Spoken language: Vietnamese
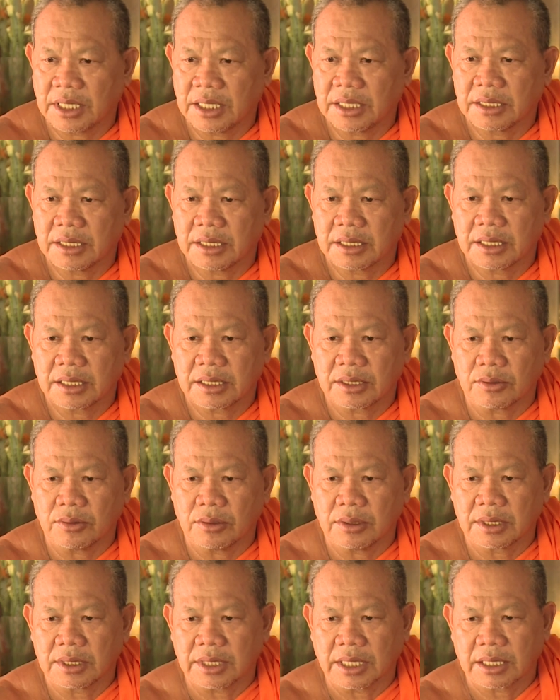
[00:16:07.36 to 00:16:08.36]
chơi về nhà
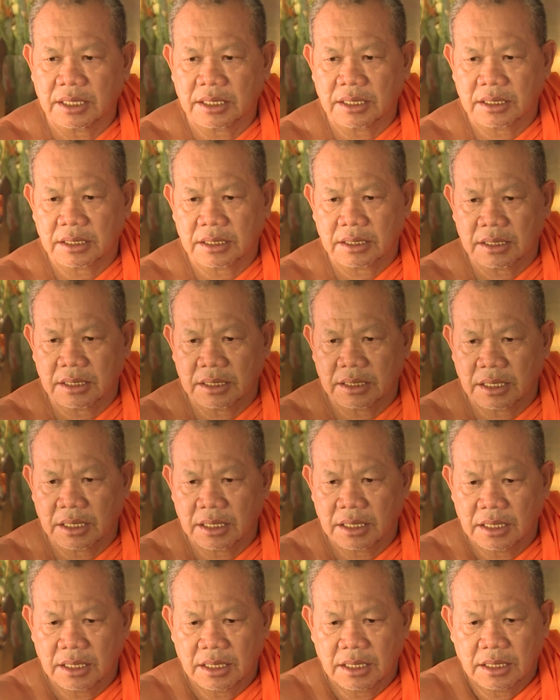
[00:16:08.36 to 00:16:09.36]
chùa,
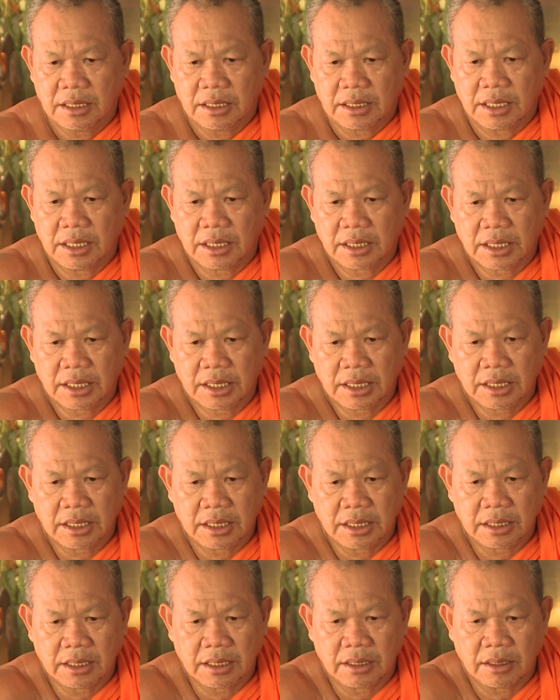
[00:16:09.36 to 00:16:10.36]
cái
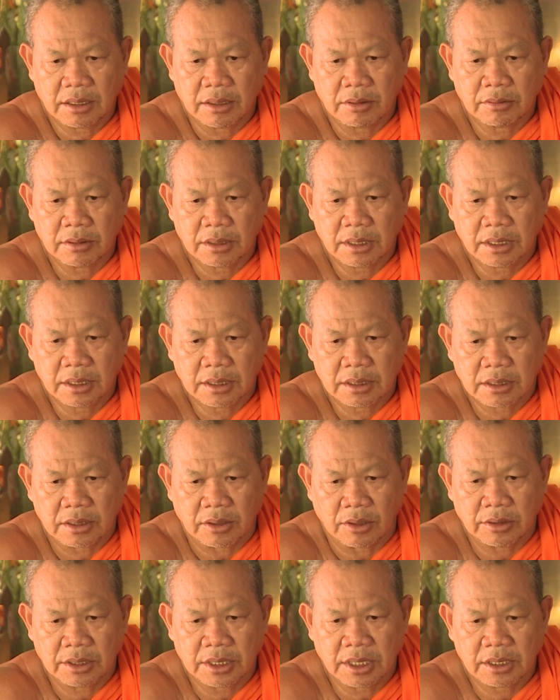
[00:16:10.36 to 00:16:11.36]
không có
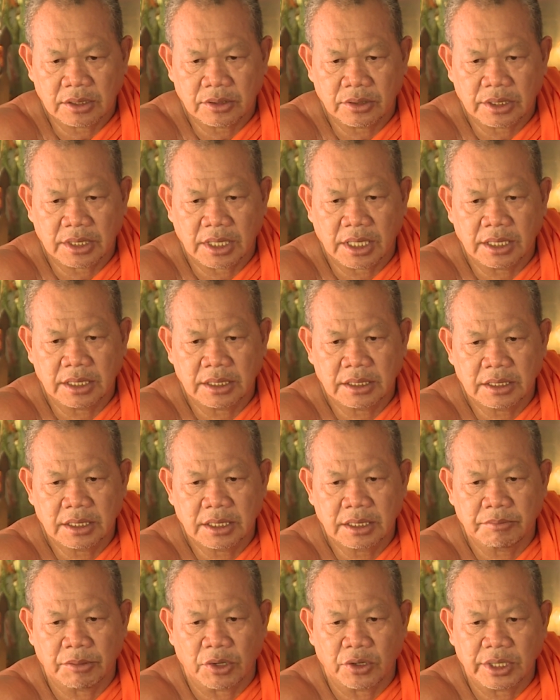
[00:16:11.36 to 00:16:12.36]
tổ chức vui chơi
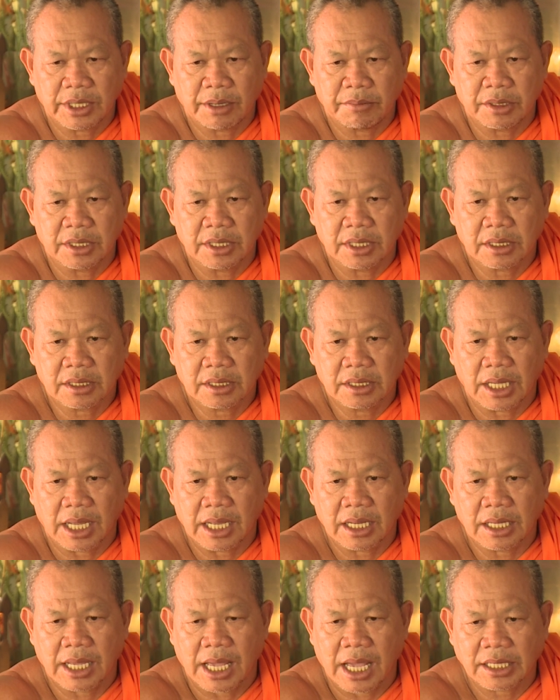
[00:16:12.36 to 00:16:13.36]
như mỗi năm nữa, cái
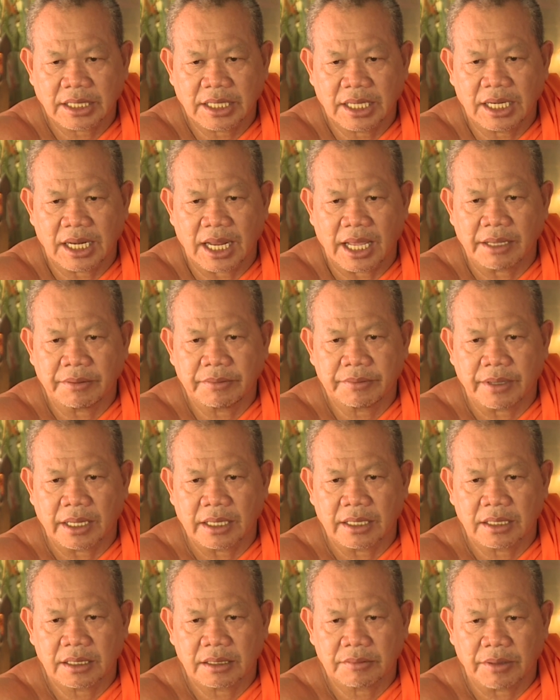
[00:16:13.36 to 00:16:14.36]
ăn hạn chế lại
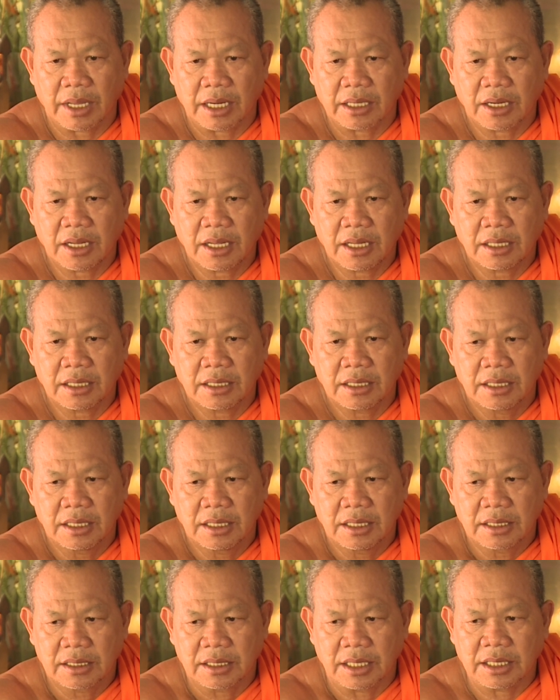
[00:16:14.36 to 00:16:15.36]
phần phần đó
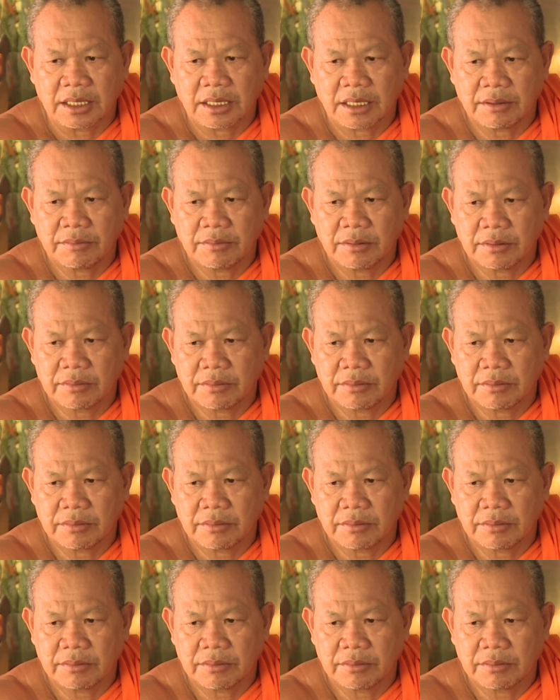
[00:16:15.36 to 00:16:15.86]
để cho nó